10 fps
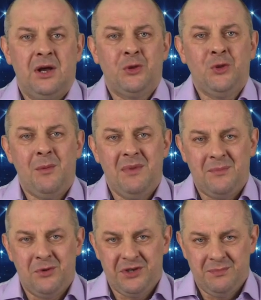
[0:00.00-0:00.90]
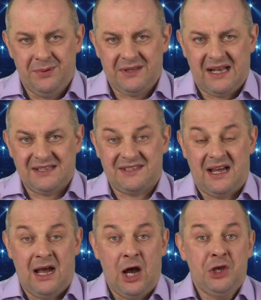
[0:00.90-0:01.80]
Но мы будем
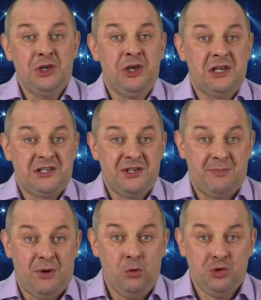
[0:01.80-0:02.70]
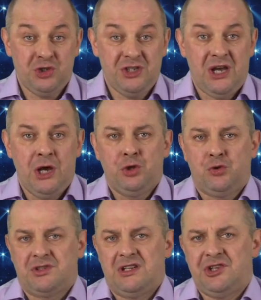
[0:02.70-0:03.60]
пытаться. Если не получится, то
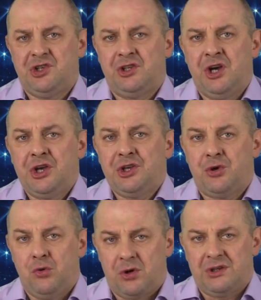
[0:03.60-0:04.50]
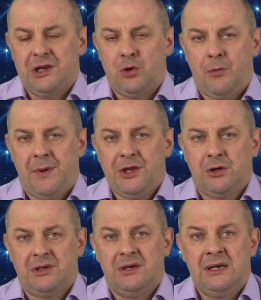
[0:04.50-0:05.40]
значит Егор далеко
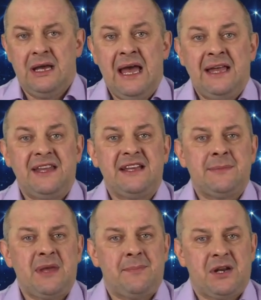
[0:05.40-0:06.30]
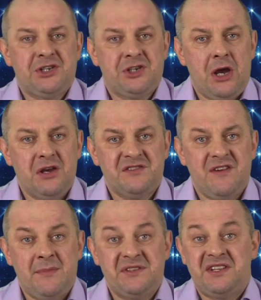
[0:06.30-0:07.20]
пойдет. На этом я прощаюсь с
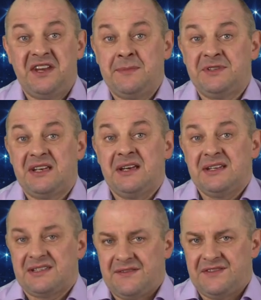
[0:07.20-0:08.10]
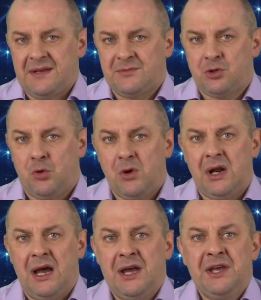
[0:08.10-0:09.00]
вами, встретимся совсем
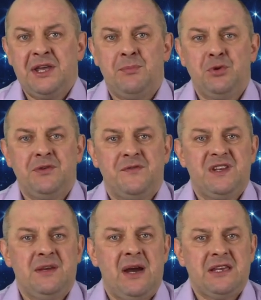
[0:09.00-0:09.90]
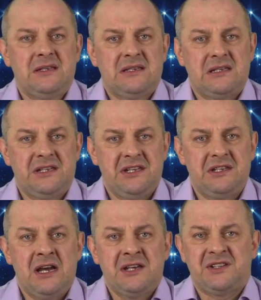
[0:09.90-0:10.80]
скоро и будем внимательно
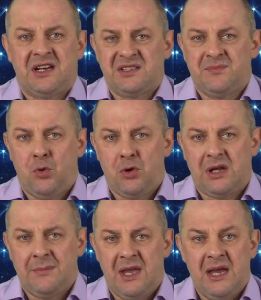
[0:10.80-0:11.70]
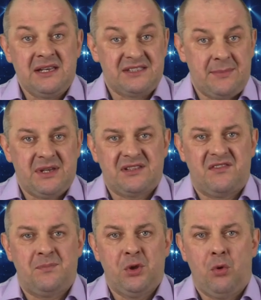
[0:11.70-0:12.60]
следить за разборками за место
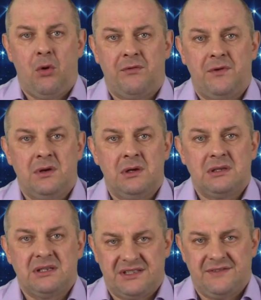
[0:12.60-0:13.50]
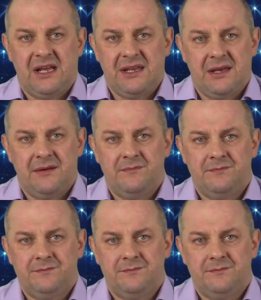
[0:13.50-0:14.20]
в плей-офф. До свидания.